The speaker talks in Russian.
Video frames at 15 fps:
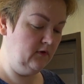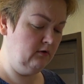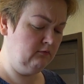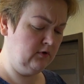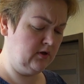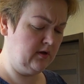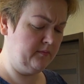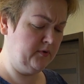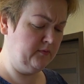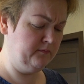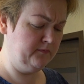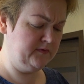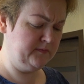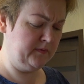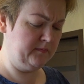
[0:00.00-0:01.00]
Вот, я потом
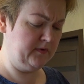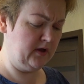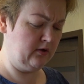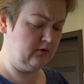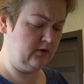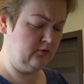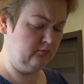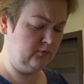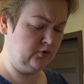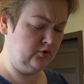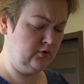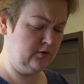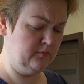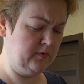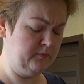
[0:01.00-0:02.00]
вспоминаю, я думаю, кто
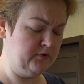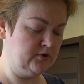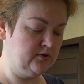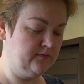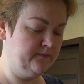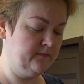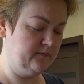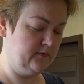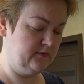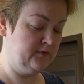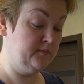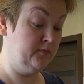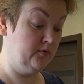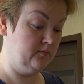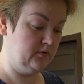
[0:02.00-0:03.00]
это мне пишет? Я
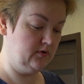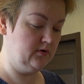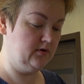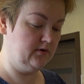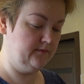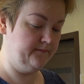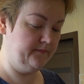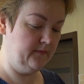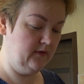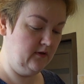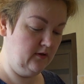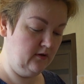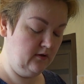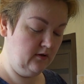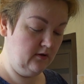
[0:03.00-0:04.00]
вспомнила, ага.
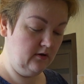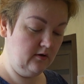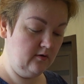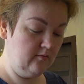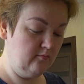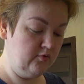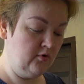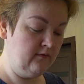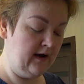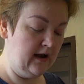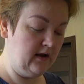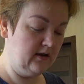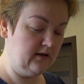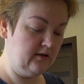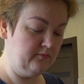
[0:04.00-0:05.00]

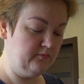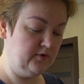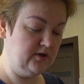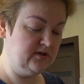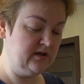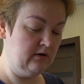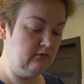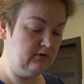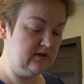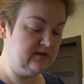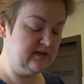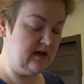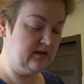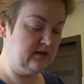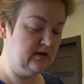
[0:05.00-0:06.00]
Буквально там неделю
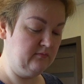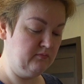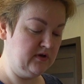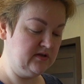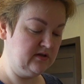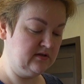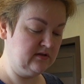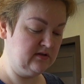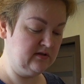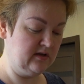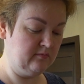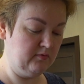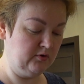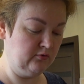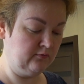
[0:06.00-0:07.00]
назад или месяц
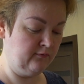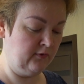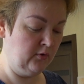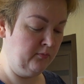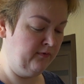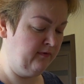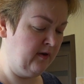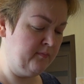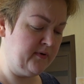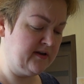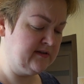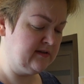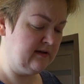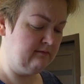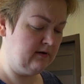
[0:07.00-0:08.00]
назад мне тут в любви
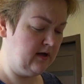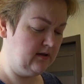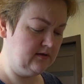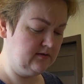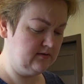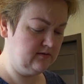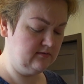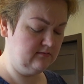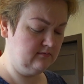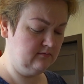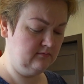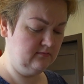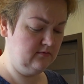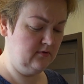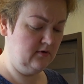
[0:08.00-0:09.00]
признавалась.
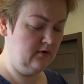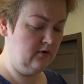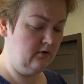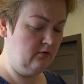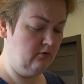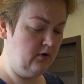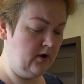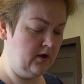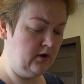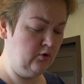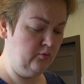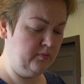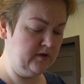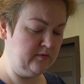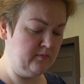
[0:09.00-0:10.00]
Ой,
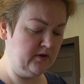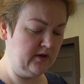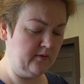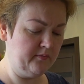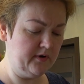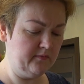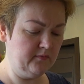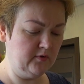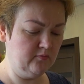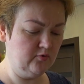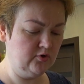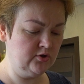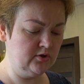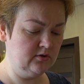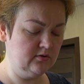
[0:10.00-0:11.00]
любит меня прям не
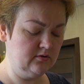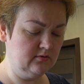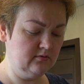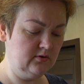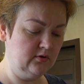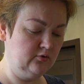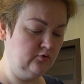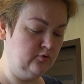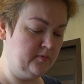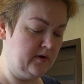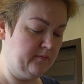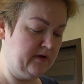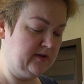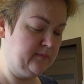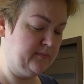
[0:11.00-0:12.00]
может. И тут
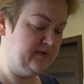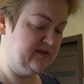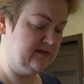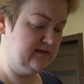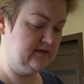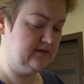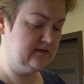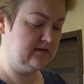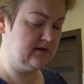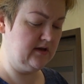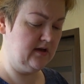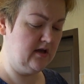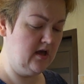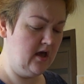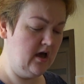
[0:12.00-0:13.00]
прям отписка.
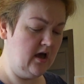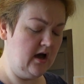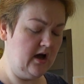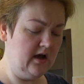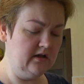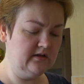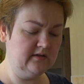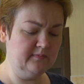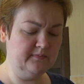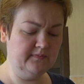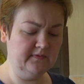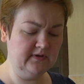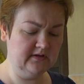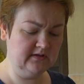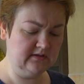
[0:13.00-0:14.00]

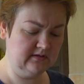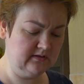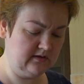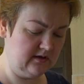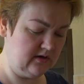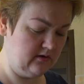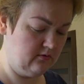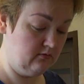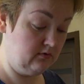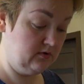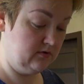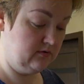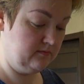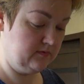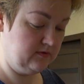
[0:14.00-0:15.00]
Отписка,
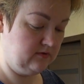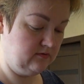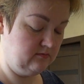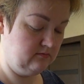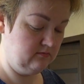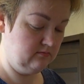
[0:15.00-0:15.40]
господи.